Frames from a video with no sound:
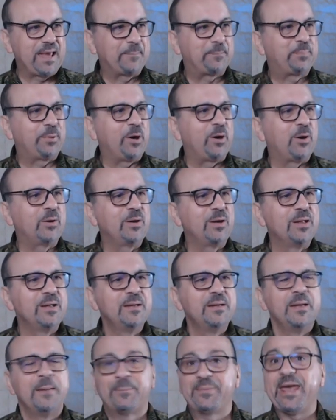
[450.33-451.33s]
Paul,
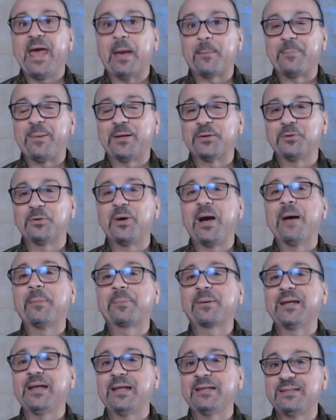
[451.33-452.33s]
Pierre pardon, a
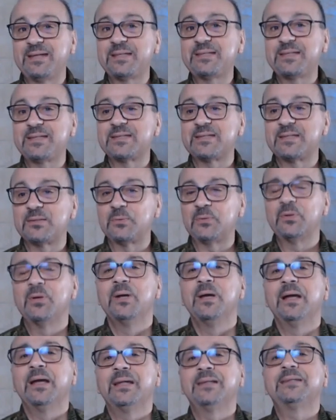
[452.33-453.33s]
pris la décision
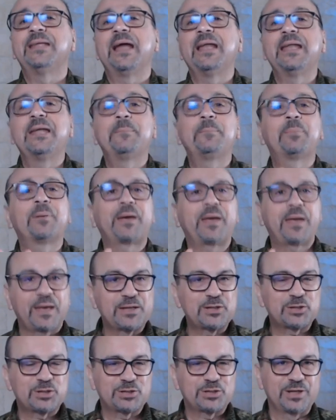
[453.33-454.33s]
d'aller
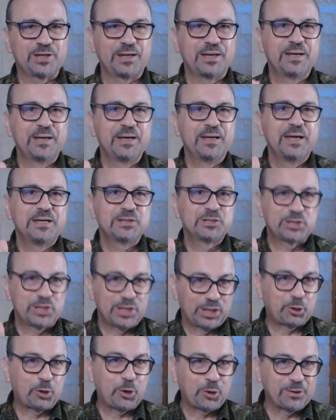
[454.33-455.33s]
prêcher chez
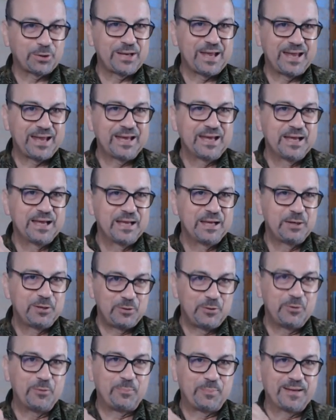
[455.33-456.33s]
Corneille
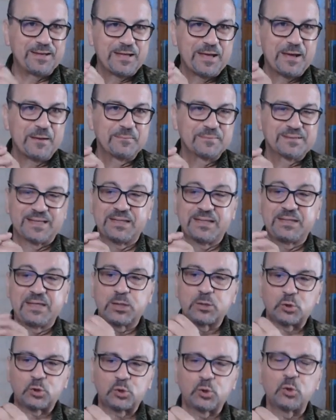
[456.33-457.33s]
le païen, c'est-à-dire
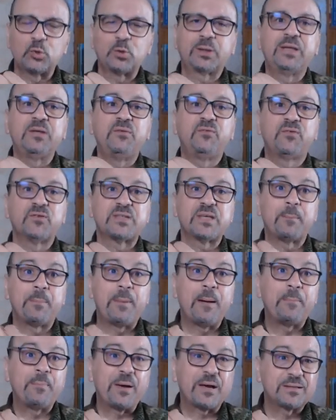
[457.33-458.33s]
ceux qui ne faisaient
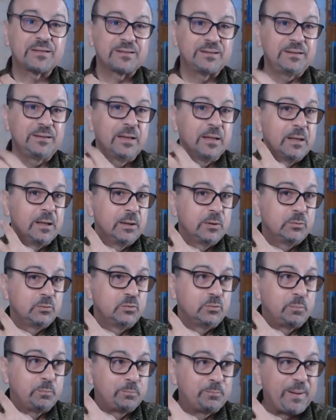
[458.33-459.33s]
pas partie
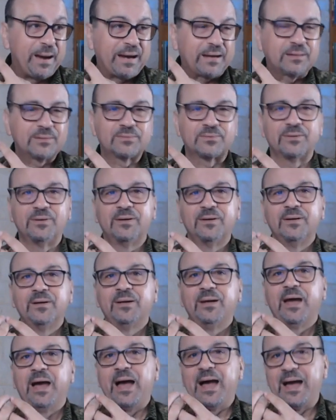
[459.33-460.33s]
du pacte
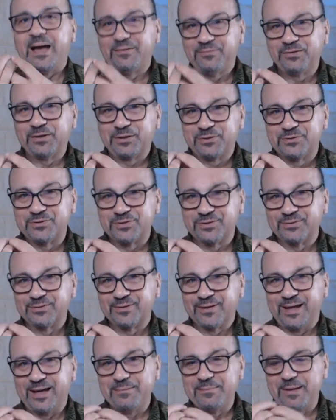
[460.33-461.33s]
avec Dieu.
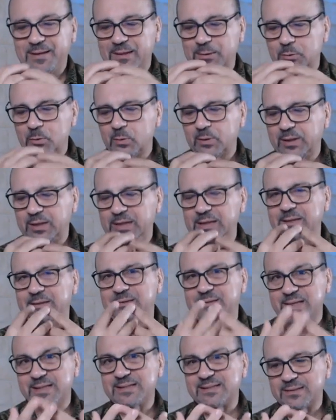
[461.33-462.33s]
Amen. Donc, il
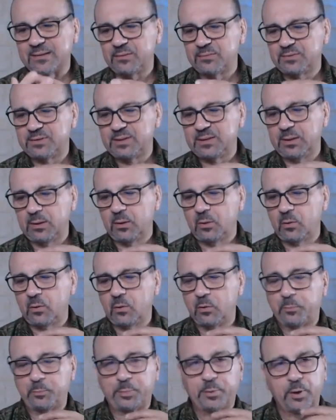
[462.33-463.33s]
descendit
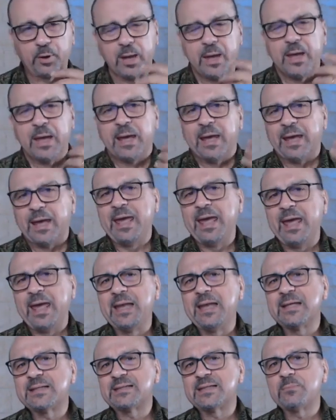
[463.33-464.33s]
au port. Et,
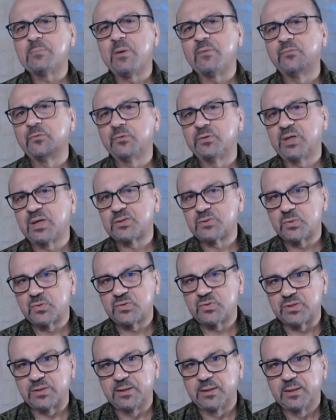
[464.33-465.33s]
laissez-moi vous dire
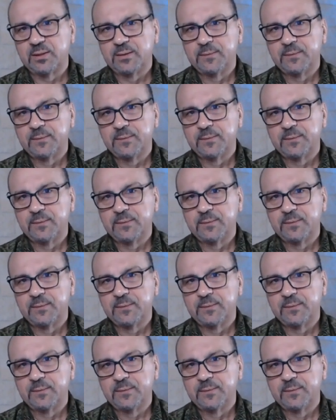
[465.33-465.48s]
ceci.